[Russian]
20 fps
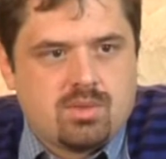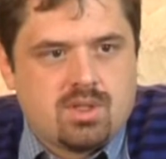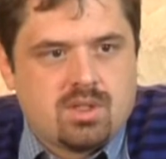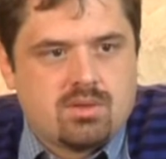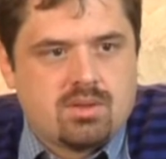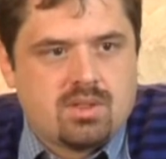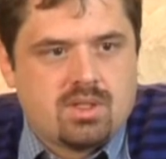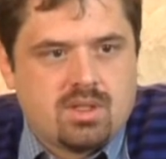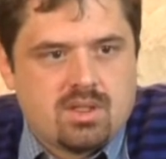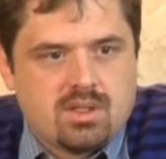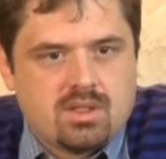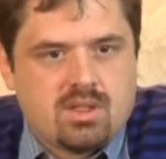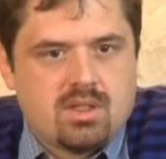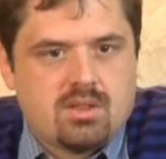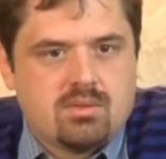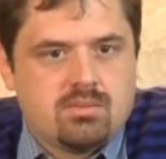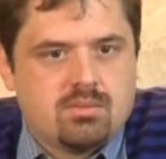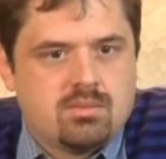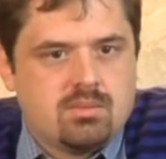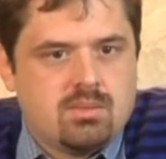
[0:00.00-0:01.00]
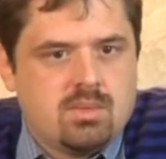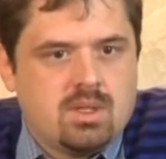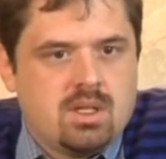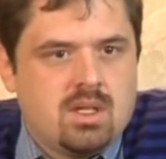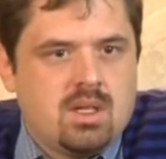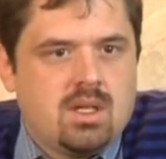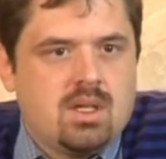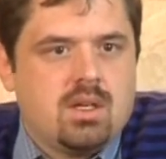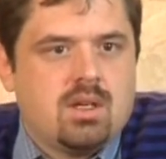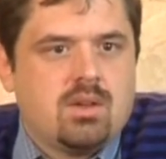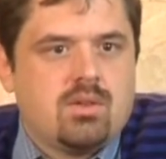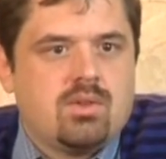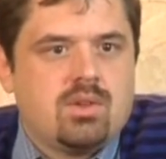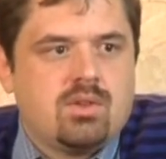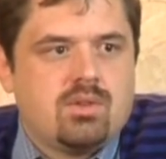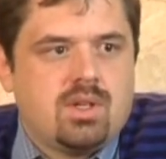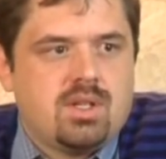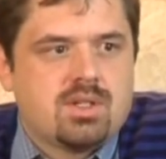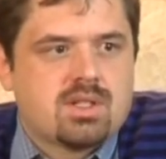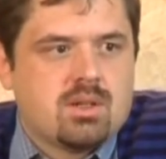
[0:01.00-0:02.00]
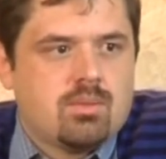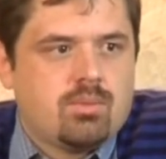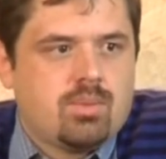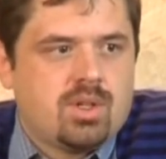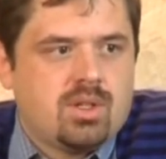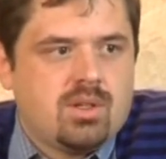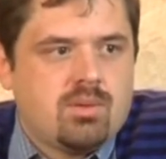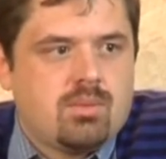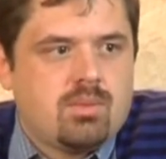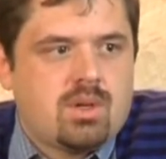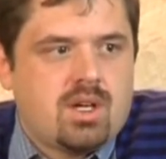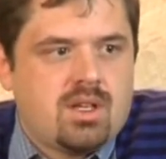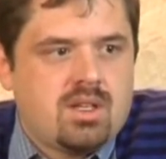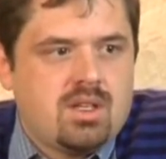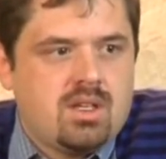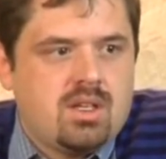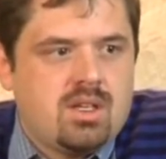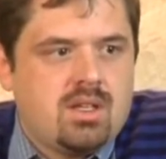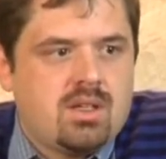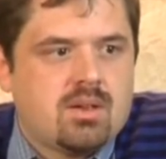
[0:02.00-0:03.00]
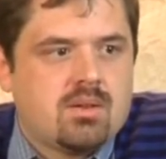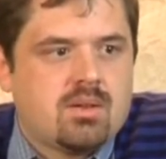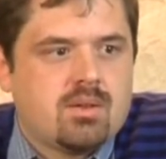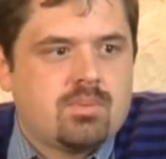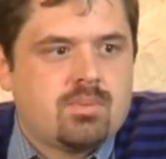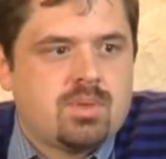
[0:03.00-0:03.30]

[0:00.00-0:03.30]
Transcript: мы говорили, да? В еврейском понимании